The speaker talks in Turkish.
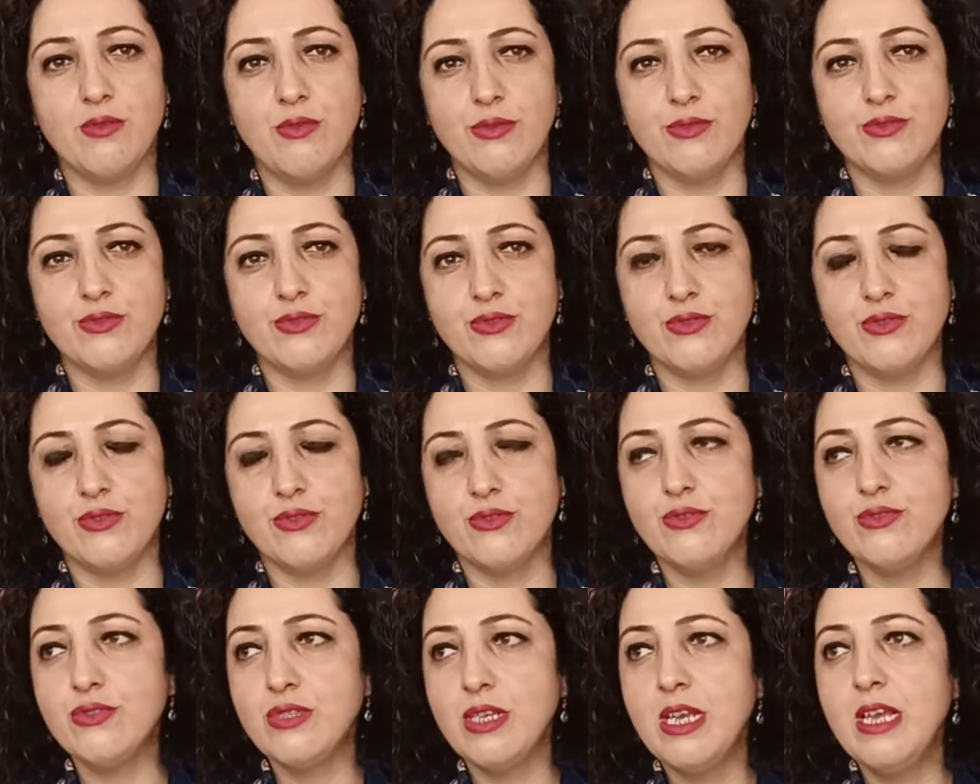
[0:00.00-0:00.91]

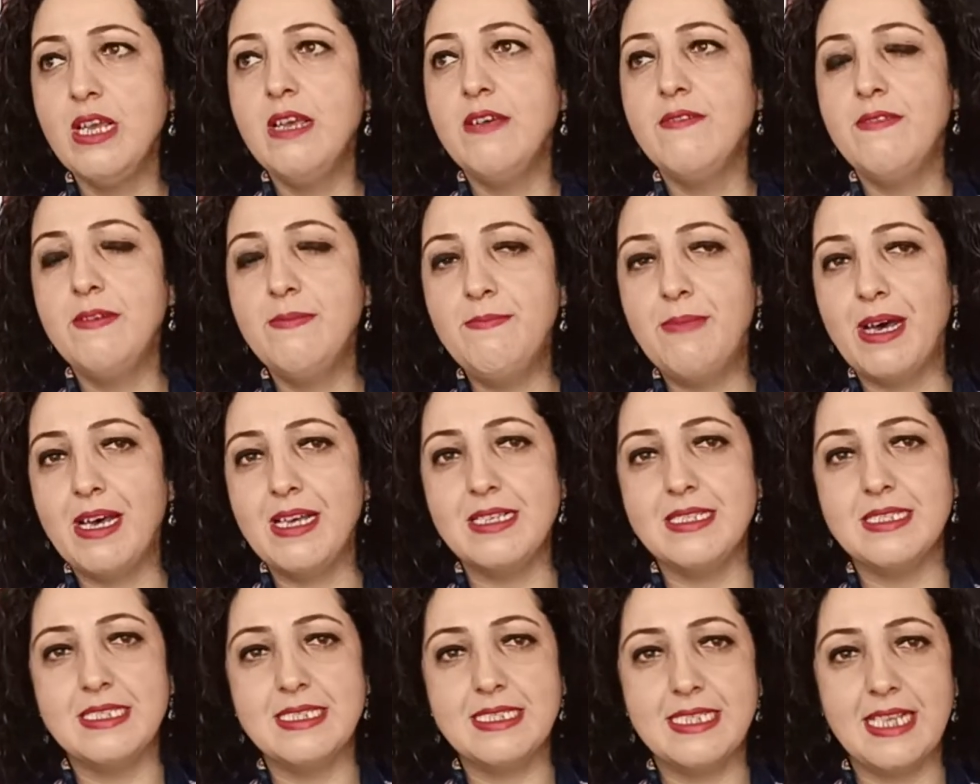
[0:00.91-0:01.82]
konuşuyoruz ve
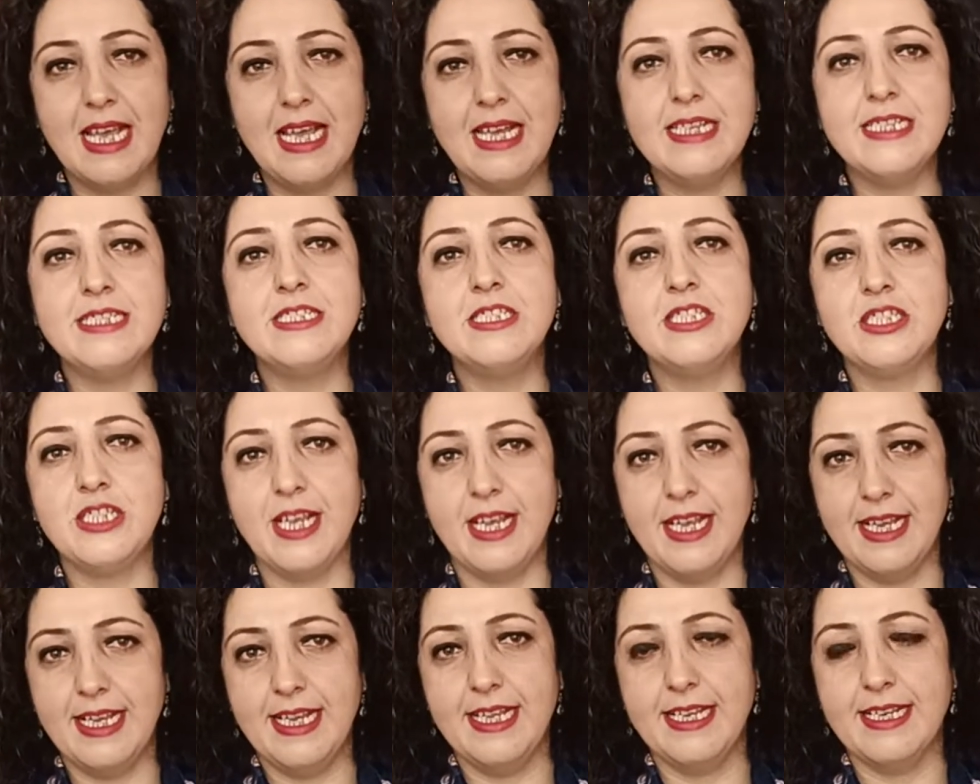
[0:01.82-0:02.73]
benzer
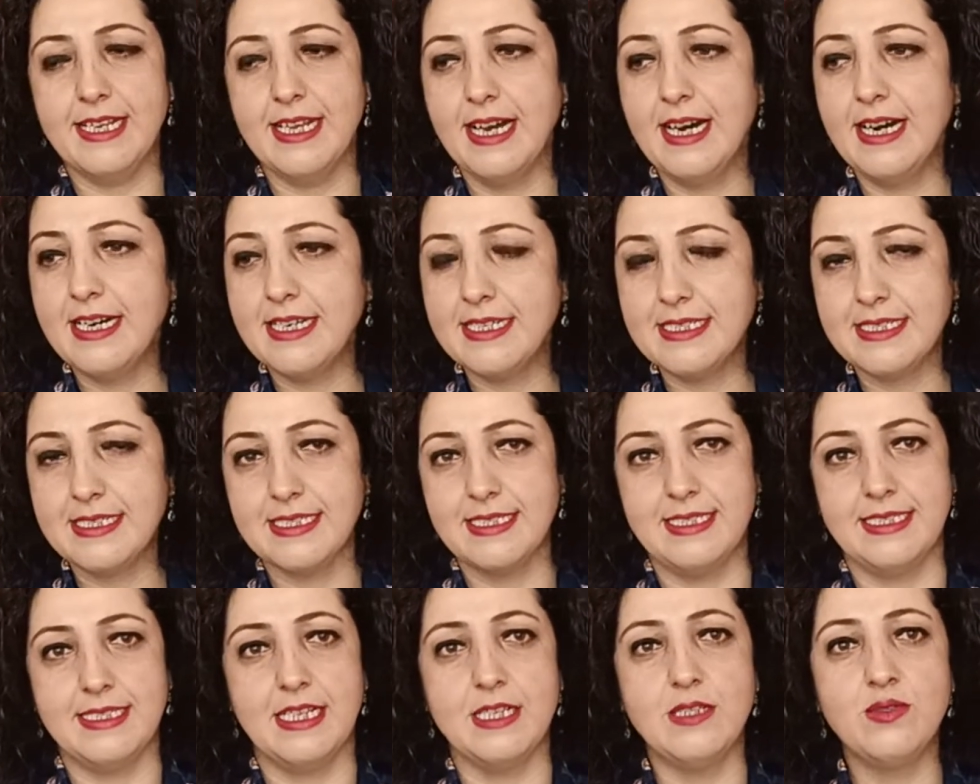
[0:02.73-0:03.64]
şeyleri
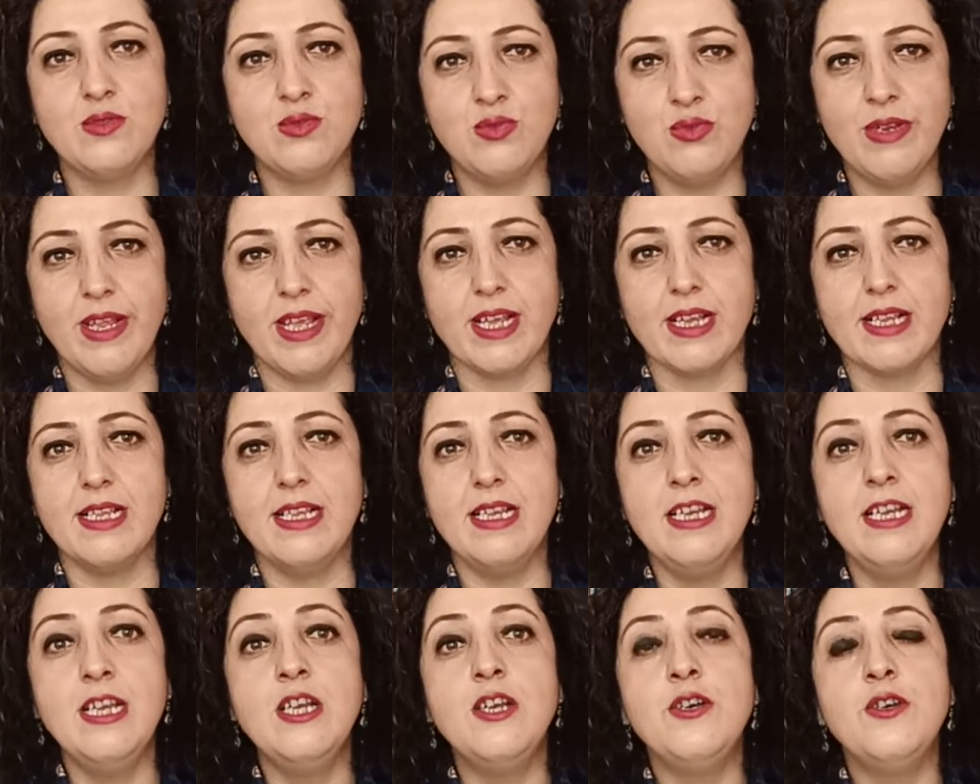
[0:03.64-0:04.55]
aslında
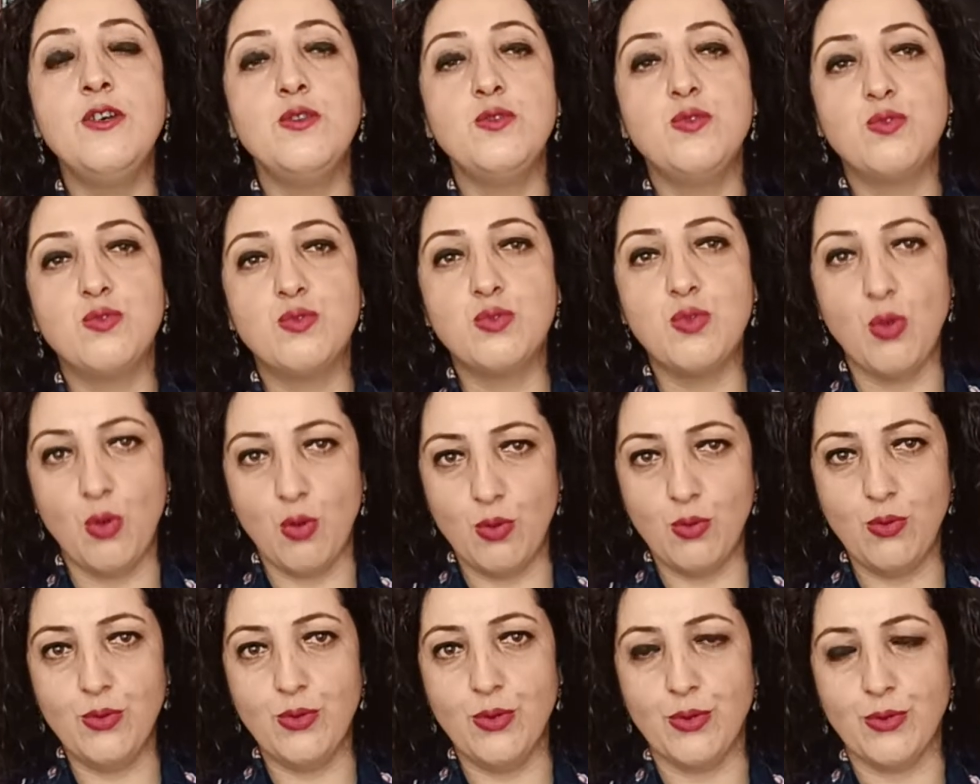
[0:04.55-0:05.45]
sürekli
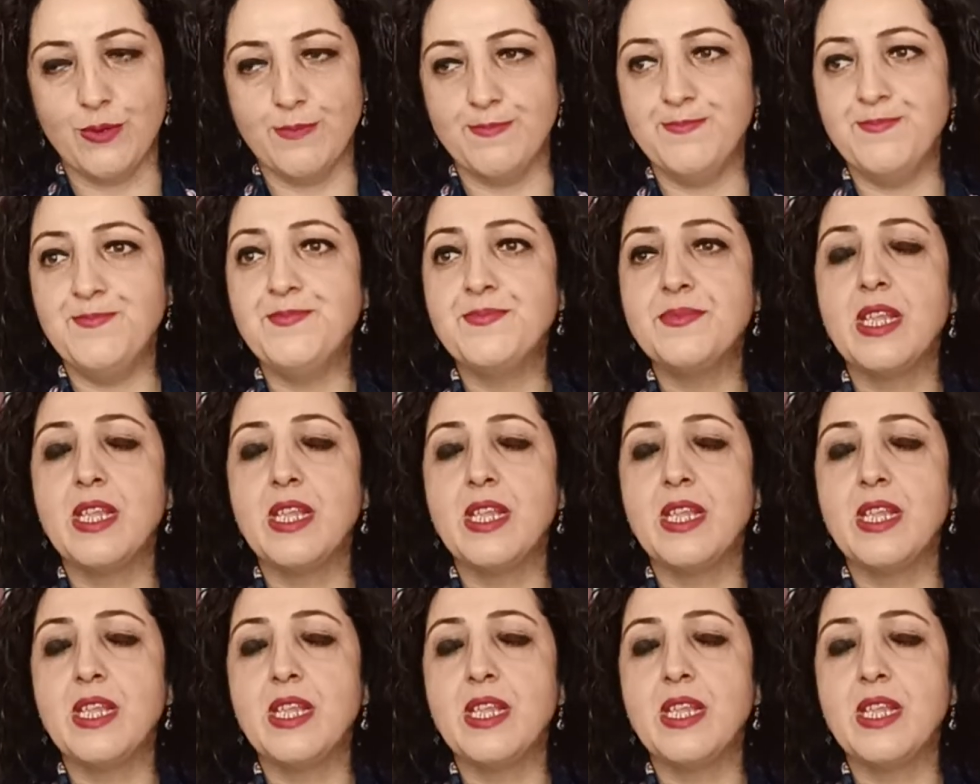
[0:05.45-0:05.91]
söylüyorum.